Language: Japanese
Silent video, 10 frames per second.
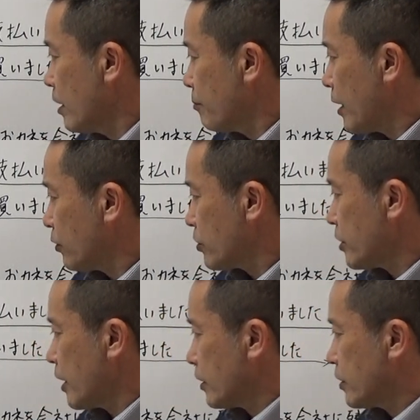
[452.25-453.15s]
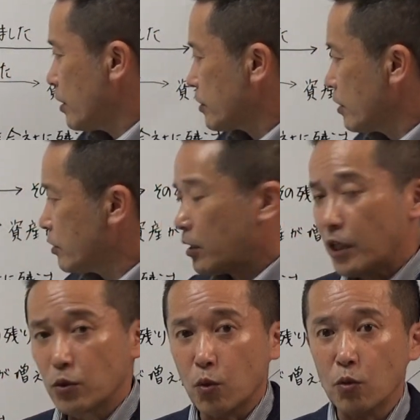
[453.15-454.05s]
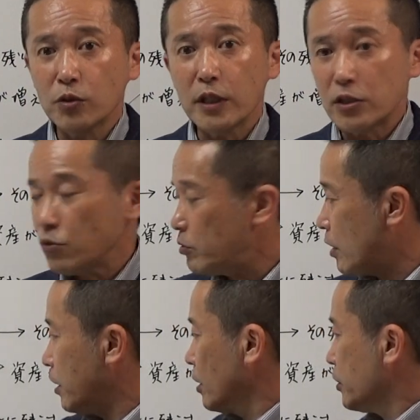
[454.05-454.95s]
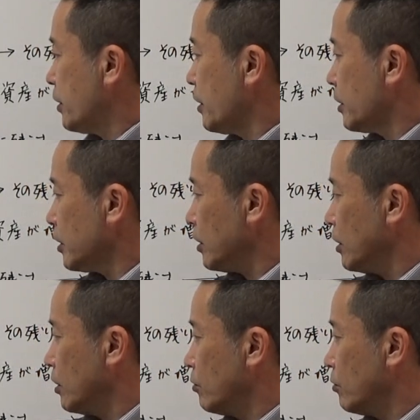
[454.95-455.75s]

毎年生産原価と同じような利益